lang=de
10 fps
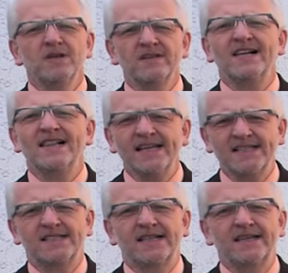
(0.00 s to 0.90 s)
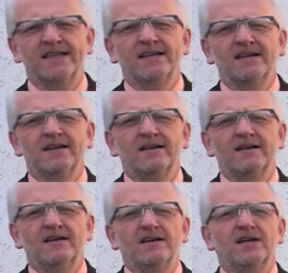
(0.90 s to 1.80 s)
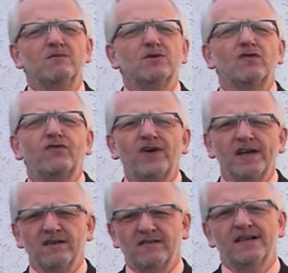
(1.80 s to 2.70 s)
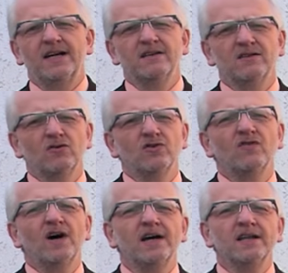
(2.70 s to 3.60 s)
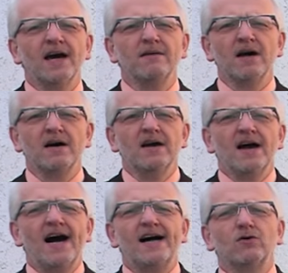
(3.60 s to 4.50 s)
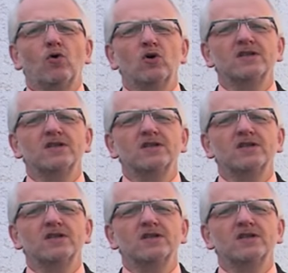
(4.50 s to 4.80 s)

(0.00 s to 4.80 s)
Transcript: bis er letztlich im Gefängnis landete. Und zwar in einer Art